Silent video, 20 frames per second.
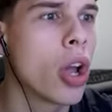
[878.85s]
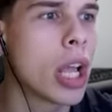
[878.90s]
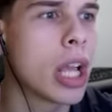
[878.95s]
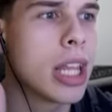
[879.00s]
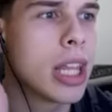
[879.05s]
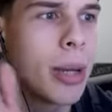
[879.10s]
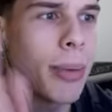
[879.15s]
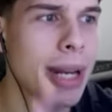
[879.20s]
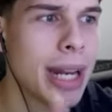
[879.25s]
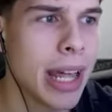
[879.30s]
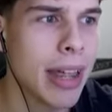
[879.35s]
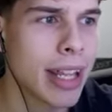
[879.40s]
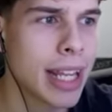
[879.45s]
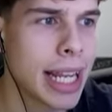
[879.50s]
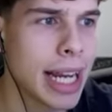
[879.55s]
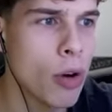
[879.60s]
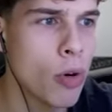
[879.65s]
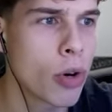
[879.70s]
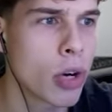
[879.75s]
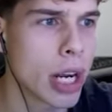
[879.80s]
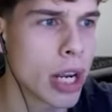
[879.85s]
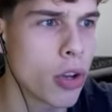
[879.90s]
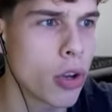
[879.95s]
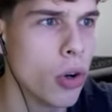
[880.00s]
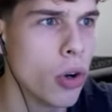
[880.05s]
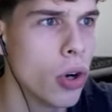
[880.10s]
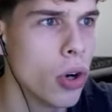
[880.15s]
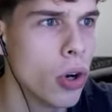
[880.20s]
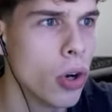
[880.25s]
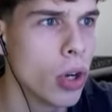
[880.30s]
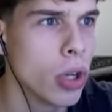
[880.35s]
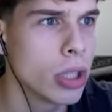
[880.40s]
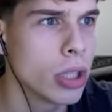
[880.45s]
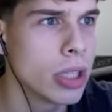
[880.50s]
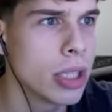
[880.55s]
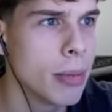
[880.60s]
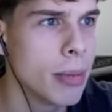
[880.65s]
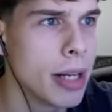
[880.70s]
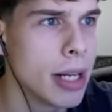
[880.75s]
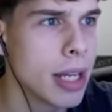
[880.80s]
Y debería de caer un rayo
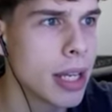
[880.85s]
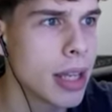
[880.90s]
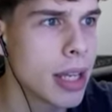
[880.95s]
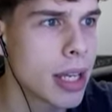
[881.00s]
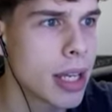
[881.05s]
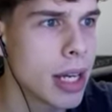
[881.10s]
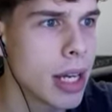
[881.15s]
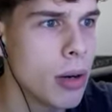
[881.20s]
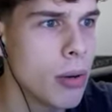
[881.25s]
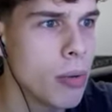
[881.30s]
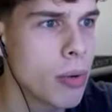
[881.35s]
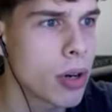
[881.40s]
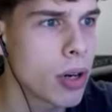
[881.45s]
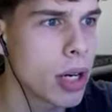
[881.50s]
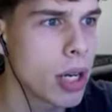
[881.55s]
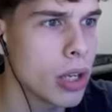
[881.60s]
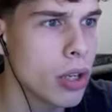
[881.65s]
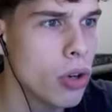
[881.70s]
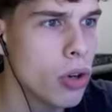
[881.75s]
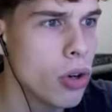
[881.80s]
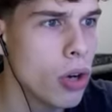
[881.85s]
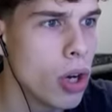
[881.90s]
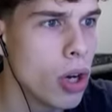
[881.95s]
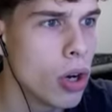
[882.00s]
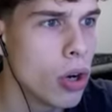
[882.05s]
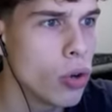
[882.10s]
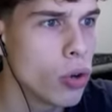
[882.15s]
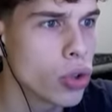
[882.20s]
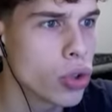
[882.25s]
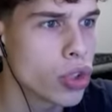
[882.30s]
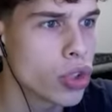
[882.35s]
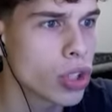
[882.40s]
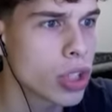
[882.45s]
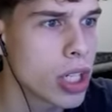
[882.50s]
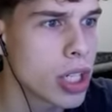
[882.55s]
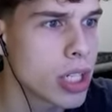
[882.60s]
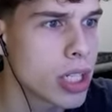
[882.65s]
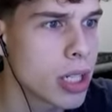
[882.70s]
Debería de caer un rayo Ostras,